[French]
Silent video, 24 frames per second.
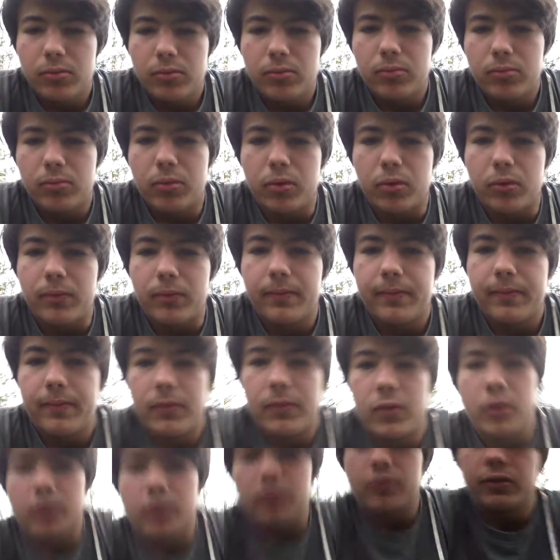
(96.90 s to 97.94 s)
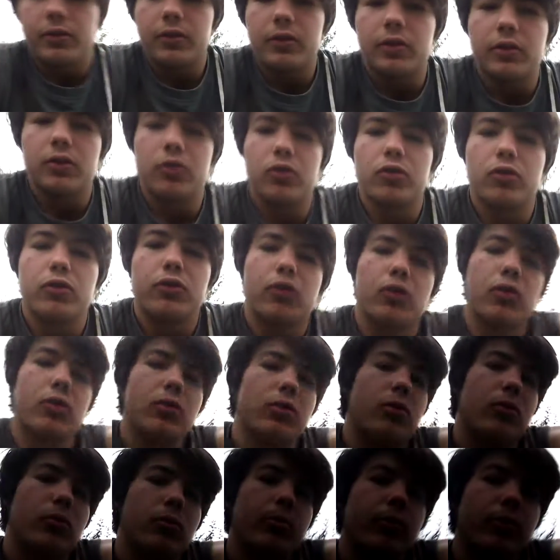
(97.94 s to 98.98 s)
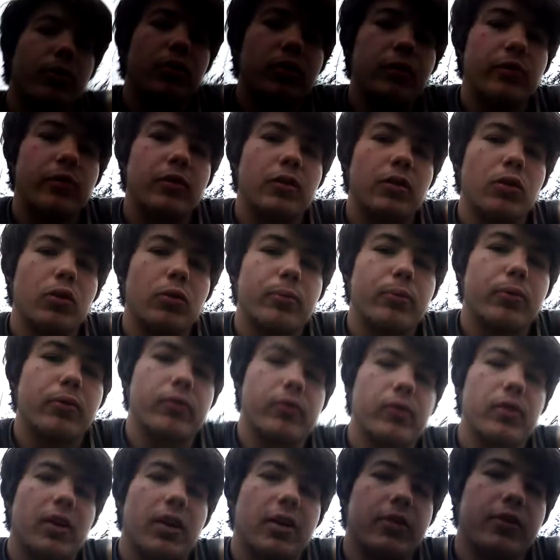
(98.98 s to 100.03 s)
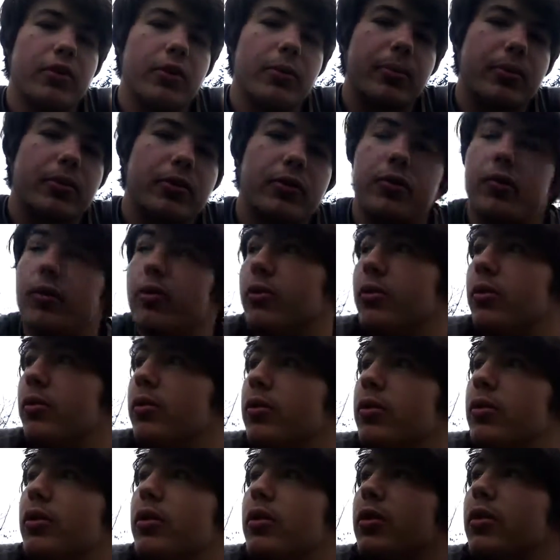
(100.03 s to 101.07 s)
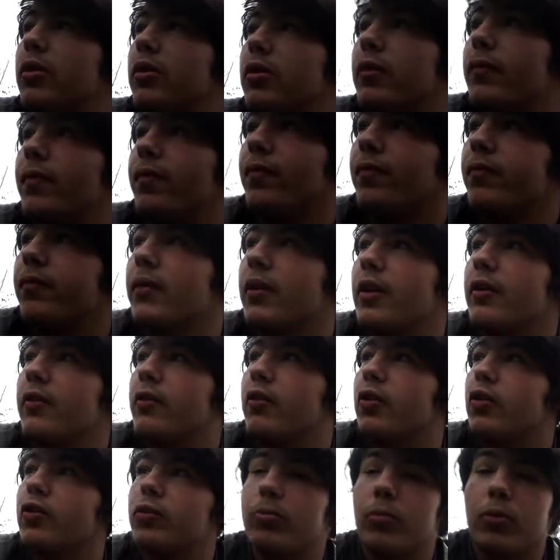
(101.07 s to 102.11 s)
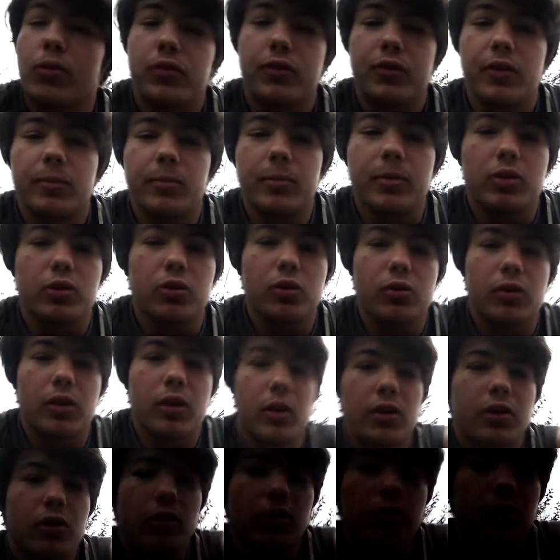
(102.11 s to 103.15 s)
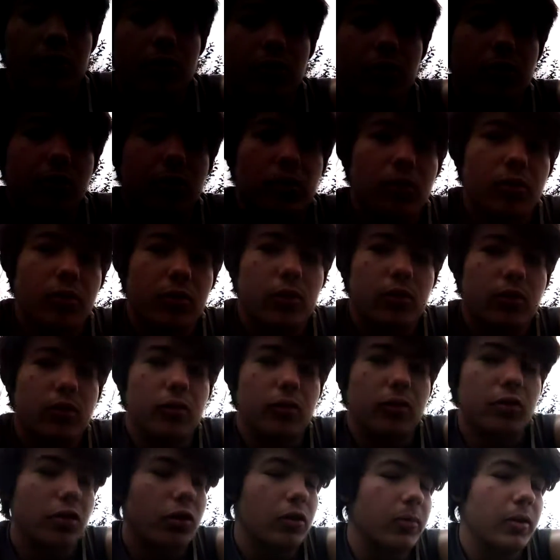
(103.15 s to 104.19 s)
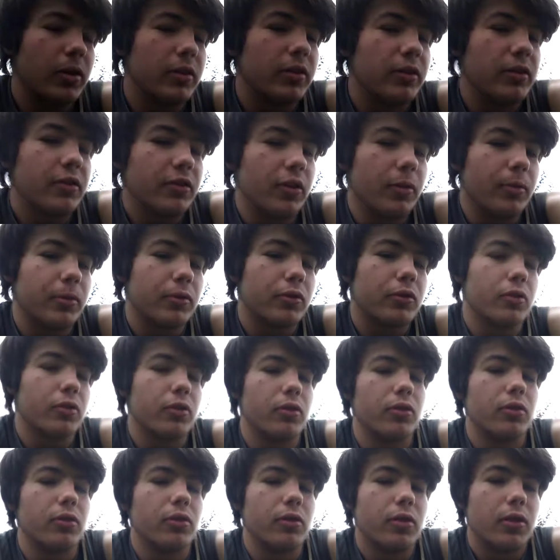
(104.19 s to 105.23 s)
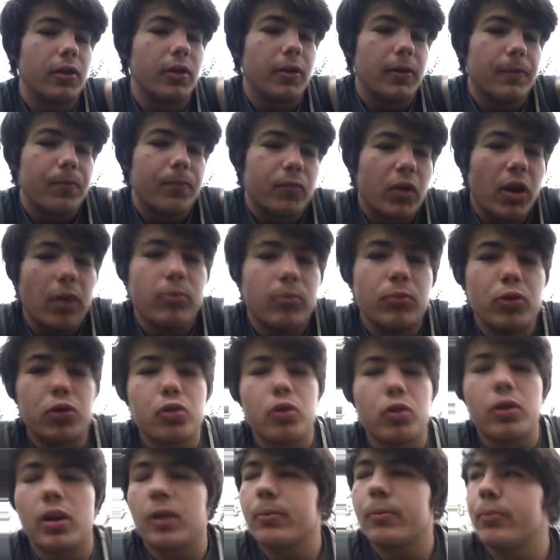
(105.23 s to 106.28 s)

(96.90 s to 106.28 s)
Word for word: bon, voilà, c'était juste euh, une petite vidéo pour vous dire ça parce que franchement, ça m'a choqué quand, quand il m'a dit ça parce que moi je regarde